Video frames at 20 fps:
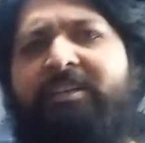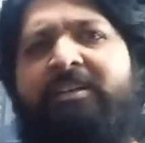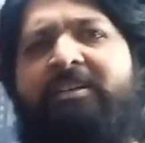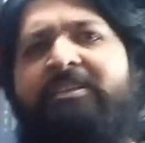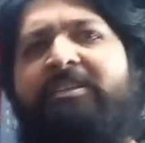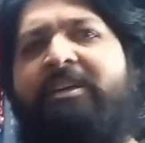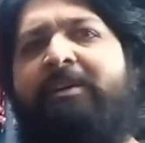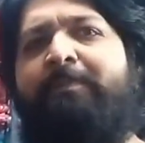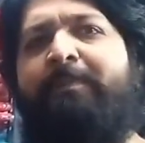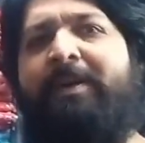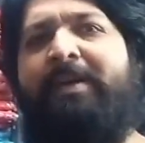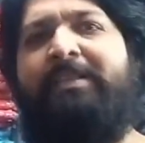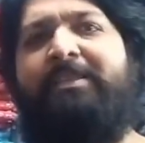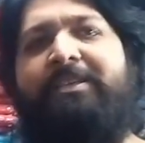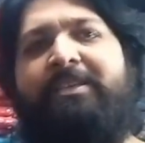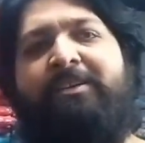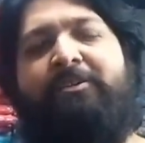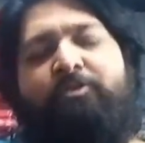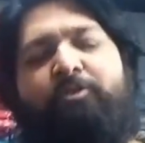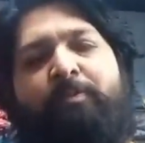तीन सेट पाँच
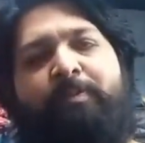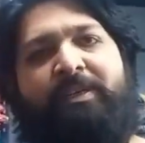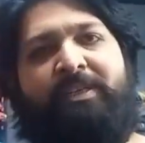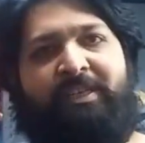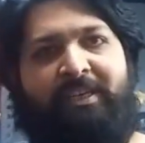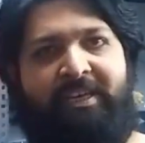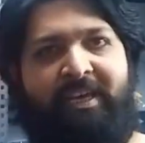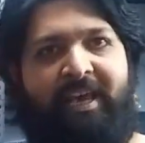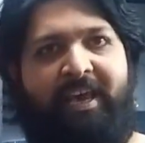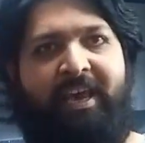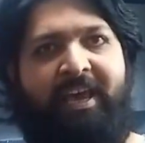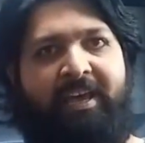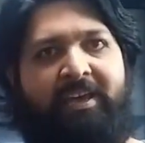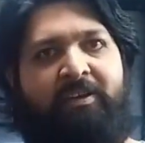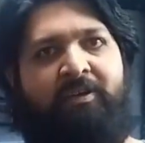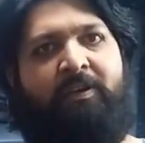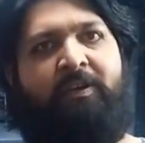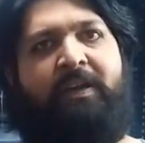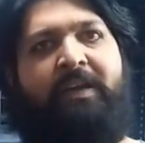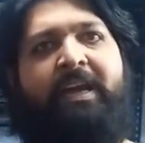सेट जो भी चाहिए
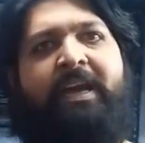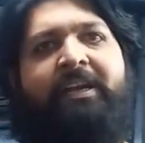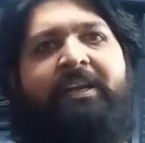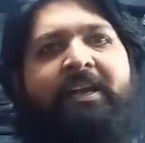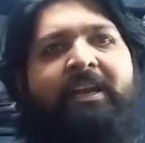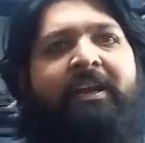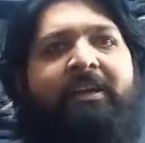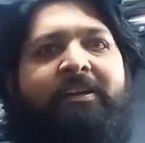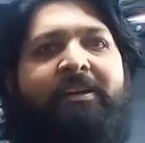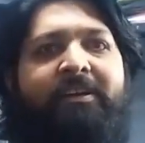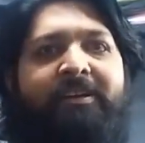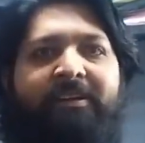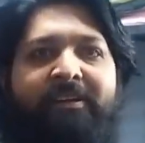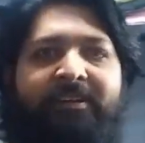रेडी टू